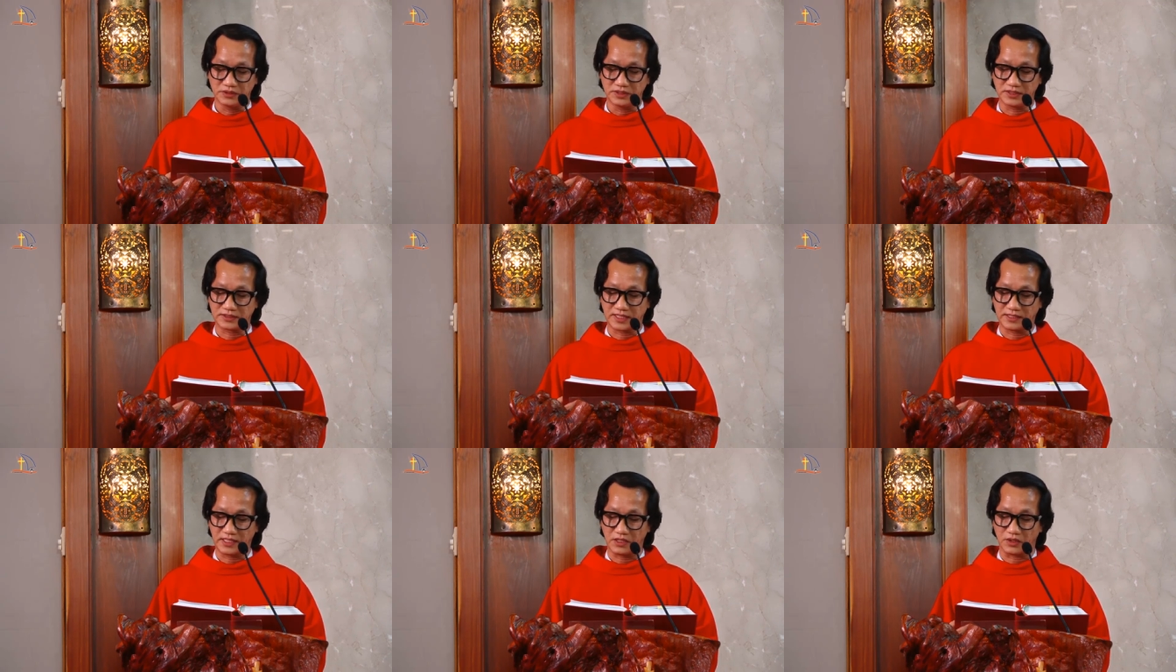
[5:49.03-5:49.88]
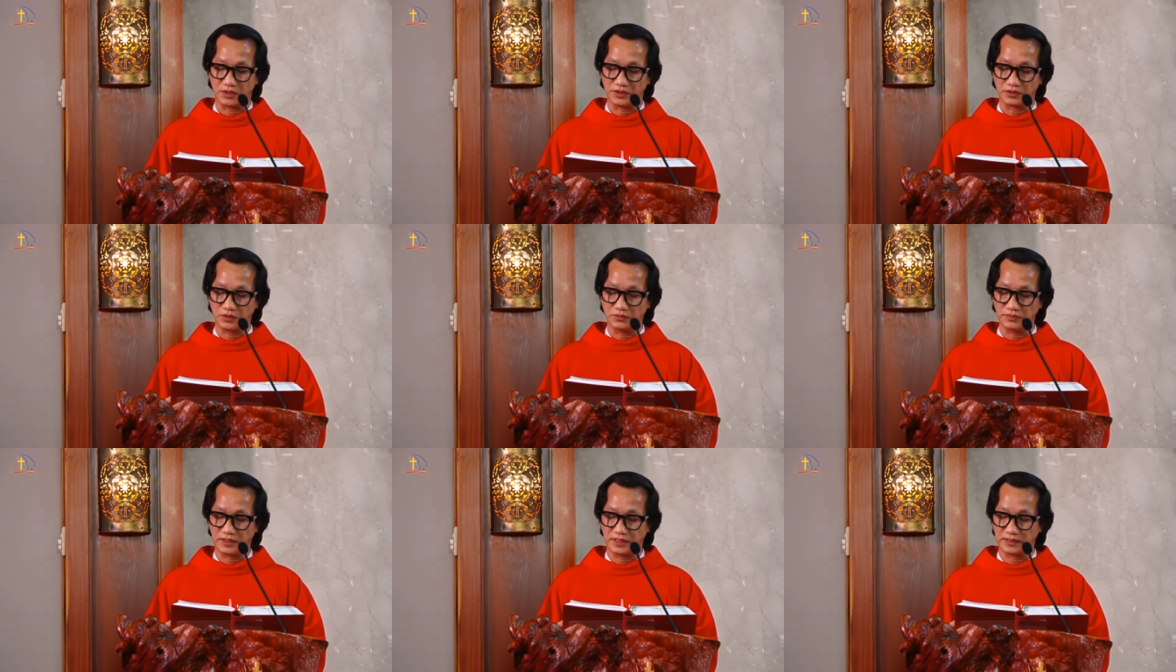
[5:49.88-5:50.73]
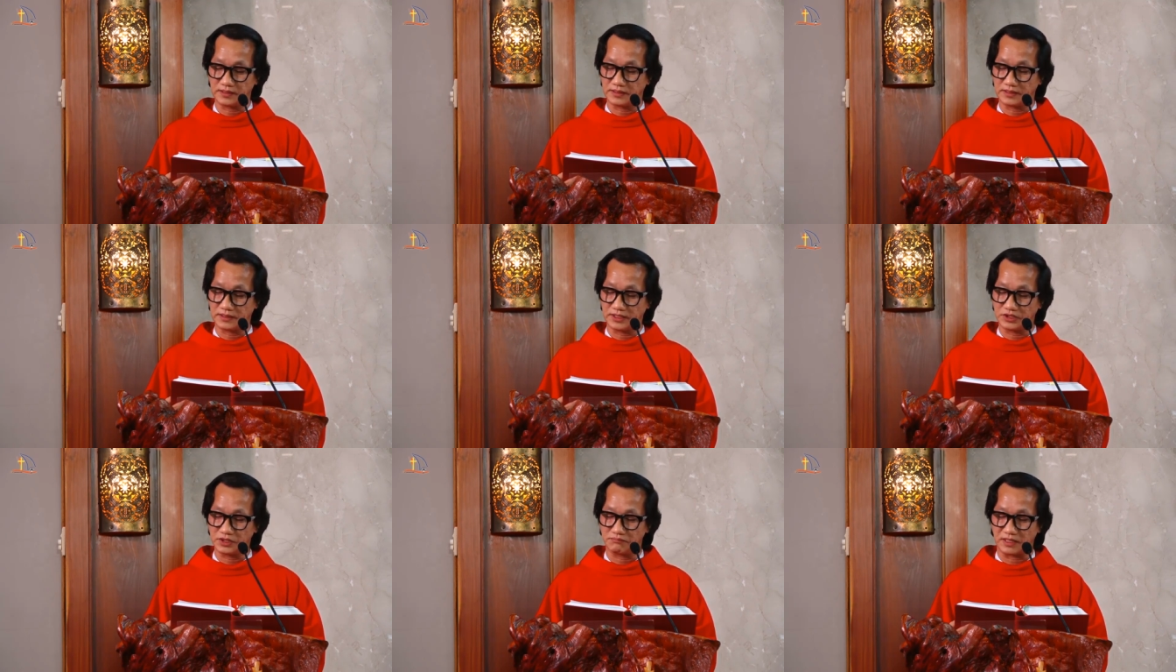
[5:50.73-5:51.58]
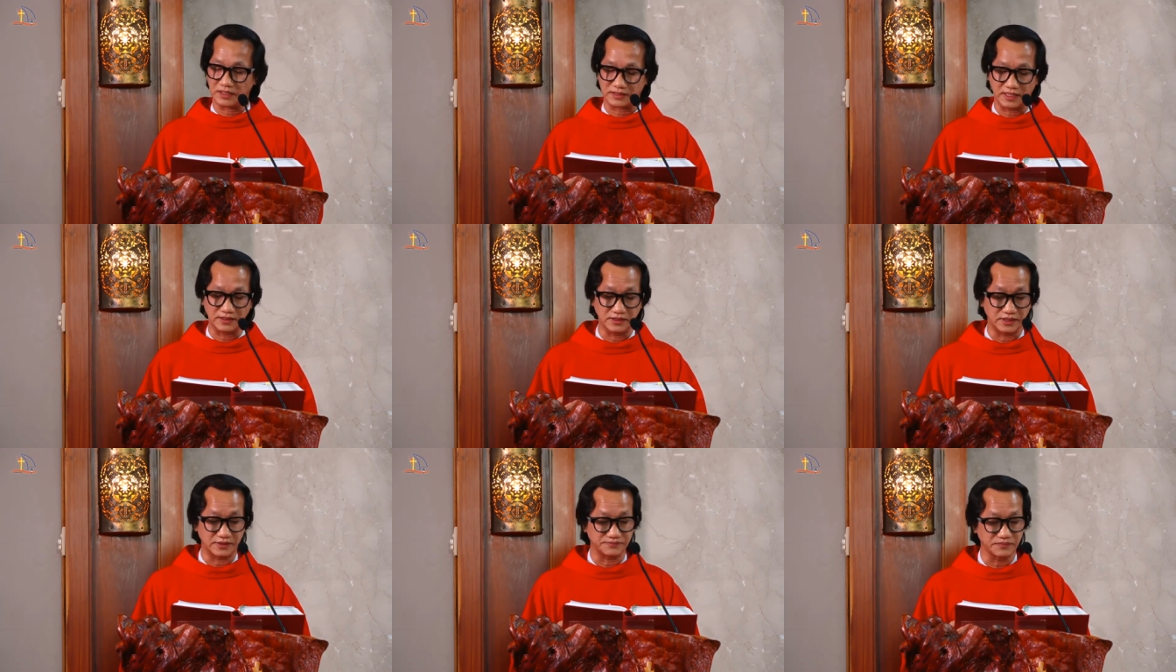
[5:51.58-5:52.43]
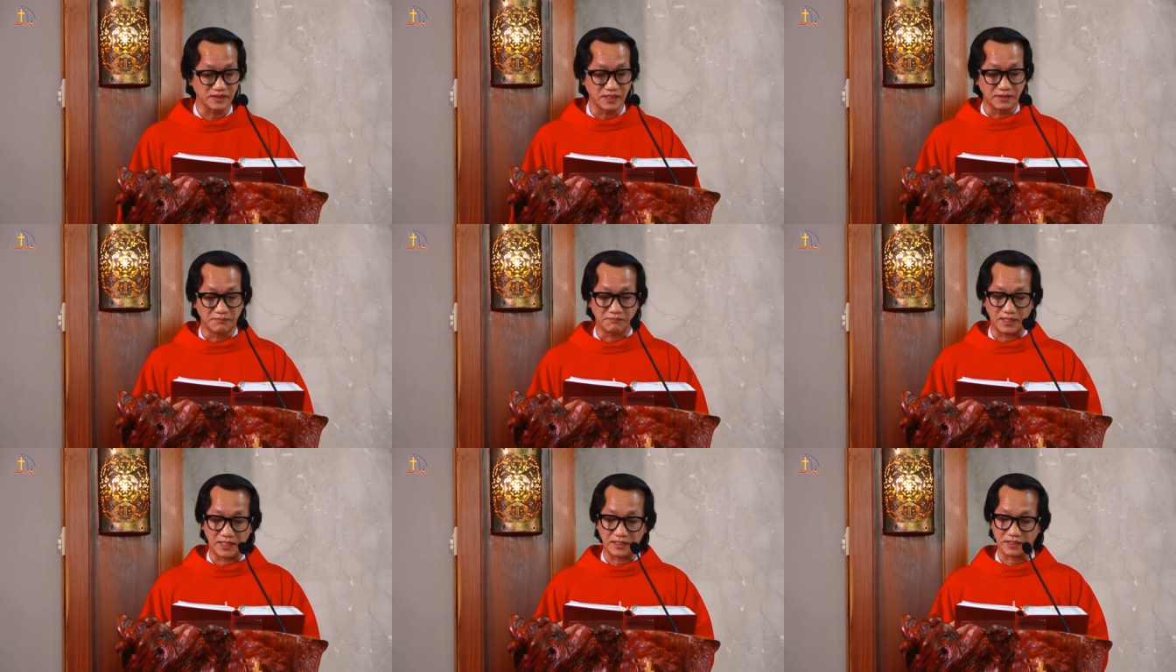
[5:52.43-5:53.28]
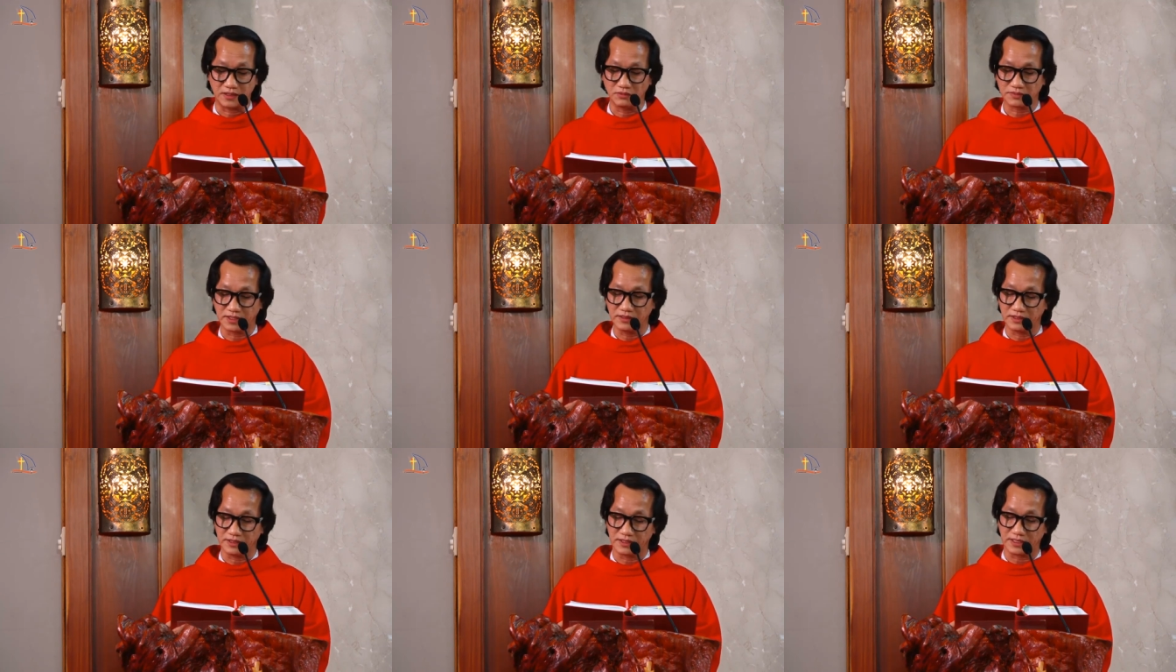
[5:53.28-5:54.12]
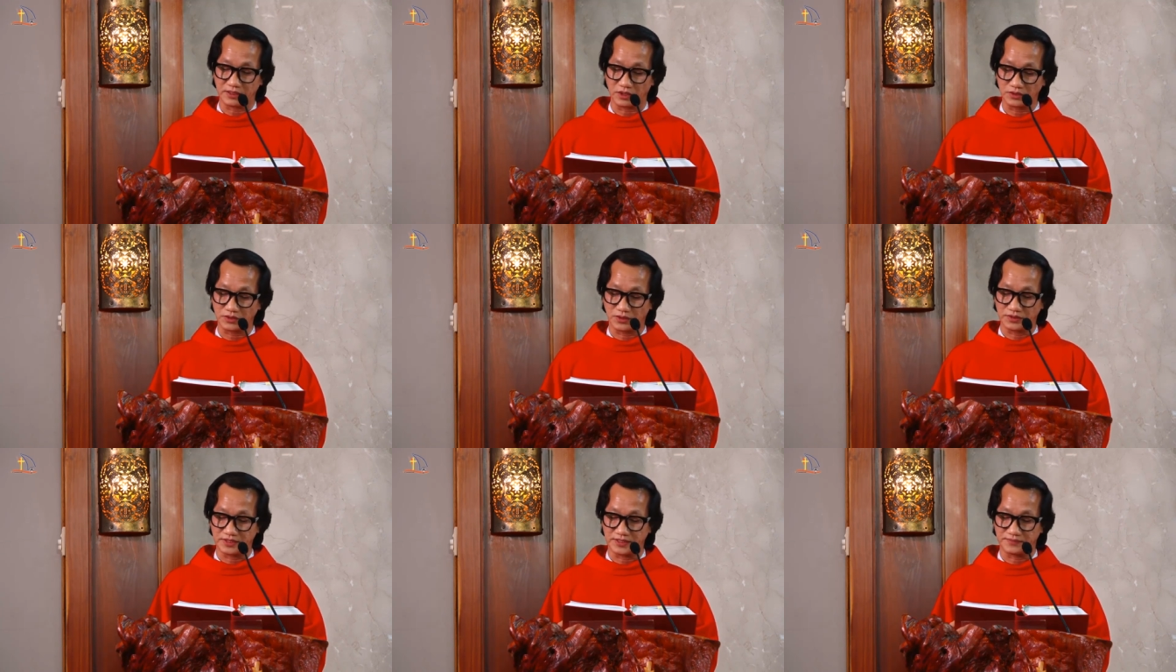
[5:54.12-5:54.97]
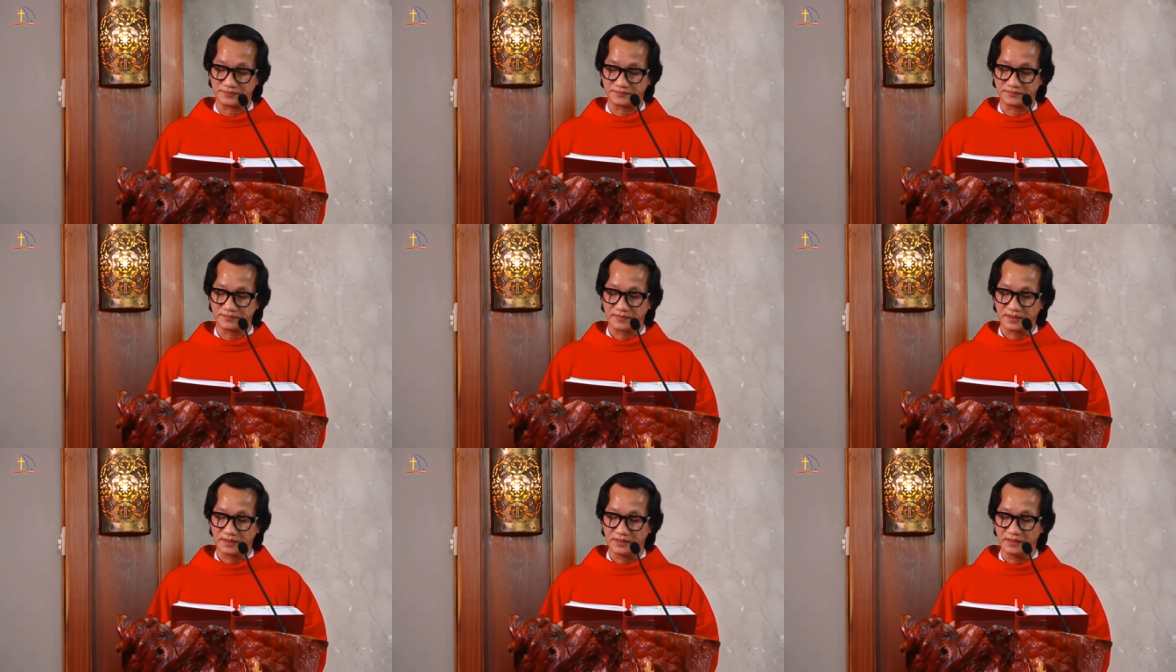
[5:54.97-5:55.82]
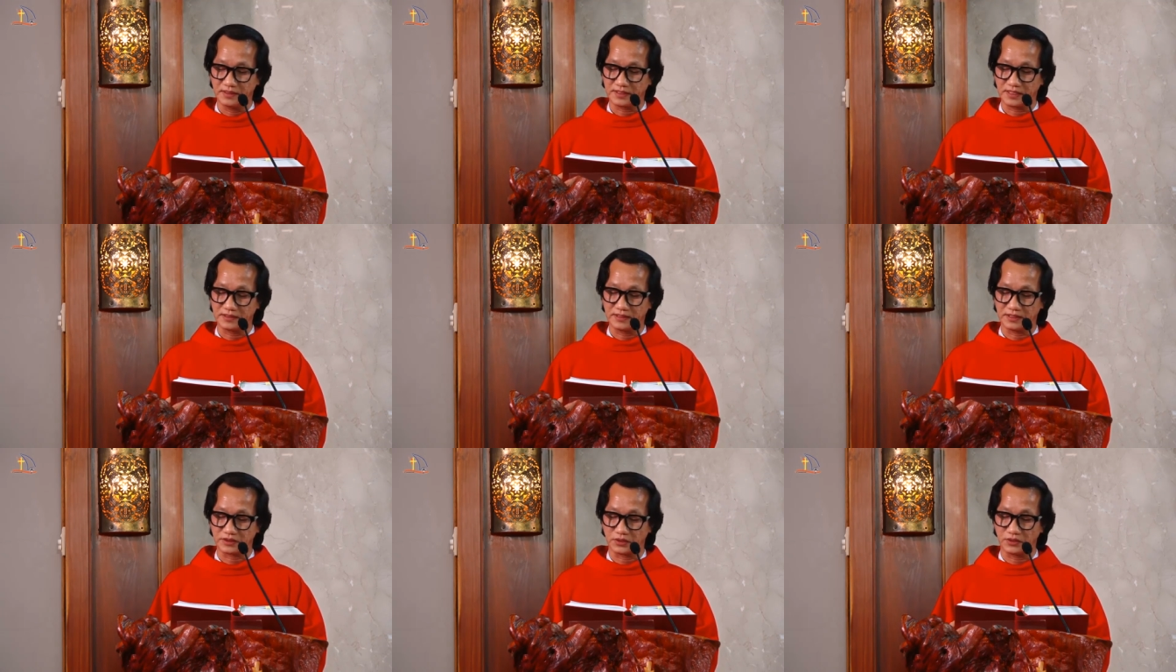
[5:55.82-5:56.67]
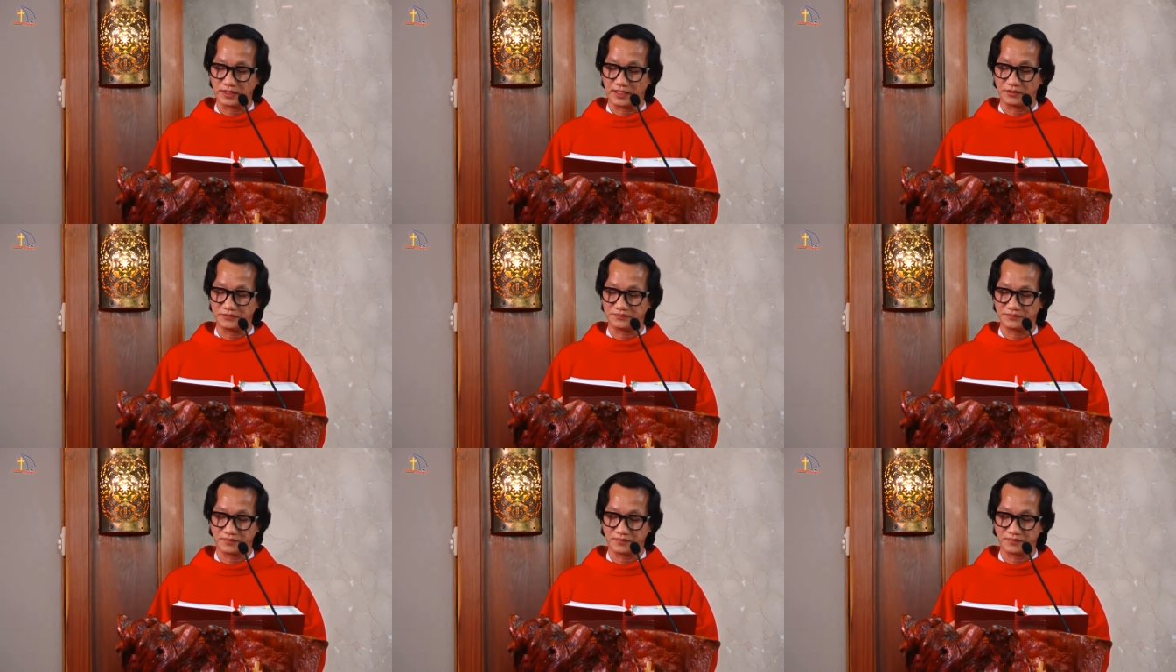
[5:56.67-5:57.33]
nhưng ta đã hỏi cung ngay trước mặt các người mà không thấy người này có tội gì như các người tố cáo